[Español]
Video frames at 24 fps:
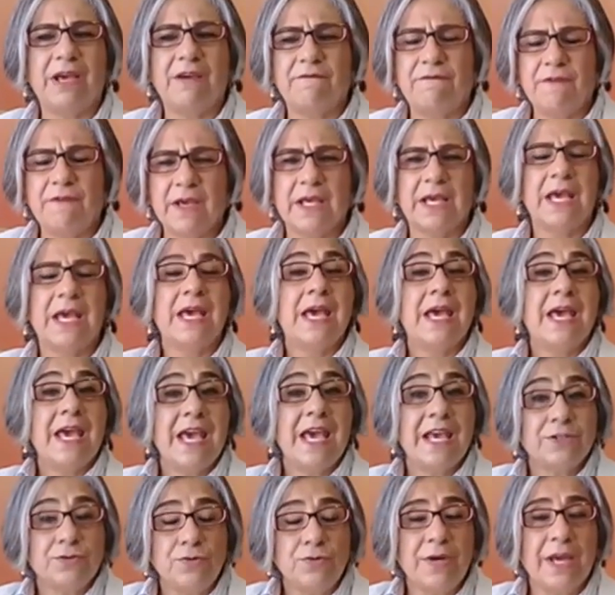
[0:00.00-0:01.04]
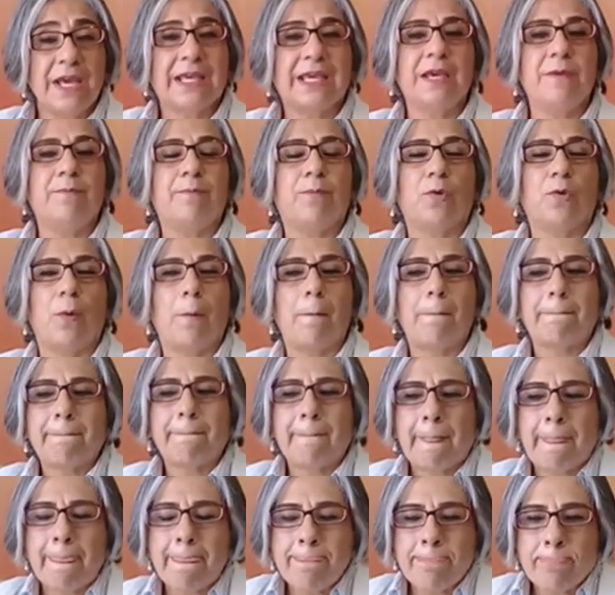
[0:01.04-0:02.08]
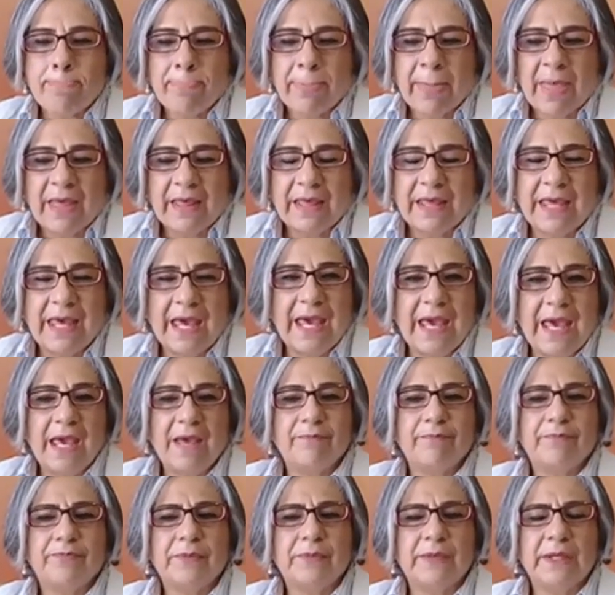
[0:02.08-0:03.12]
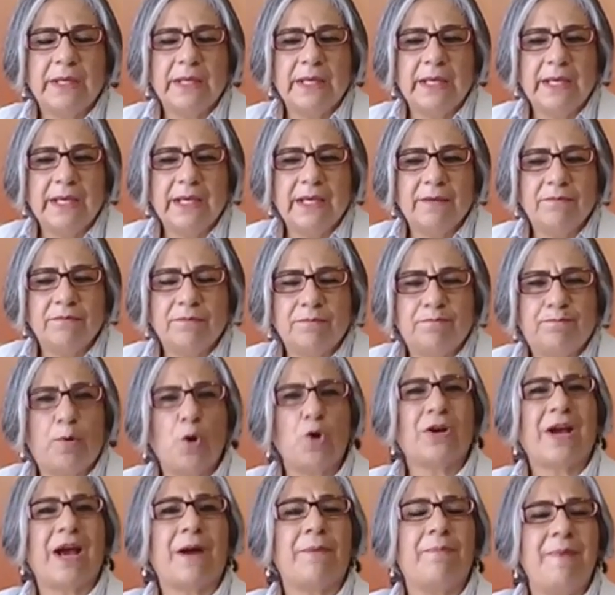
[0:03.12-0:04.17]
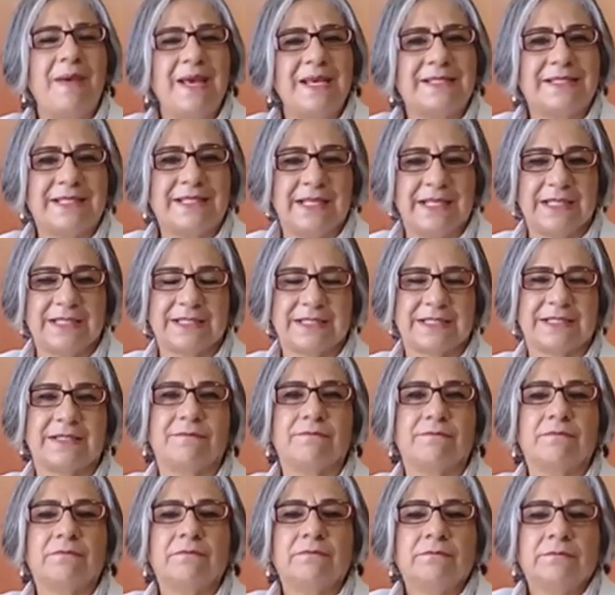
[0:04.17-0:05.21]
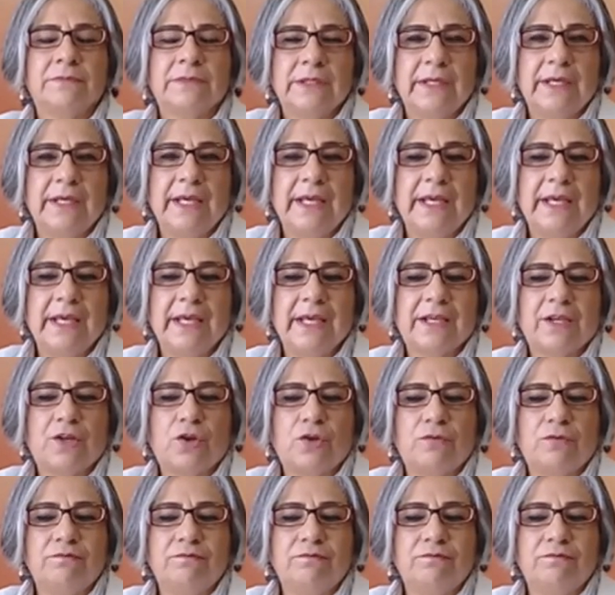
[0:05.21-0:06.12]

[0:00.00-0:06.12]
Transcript: En fin, es un equipo que eh, pocas veces eh,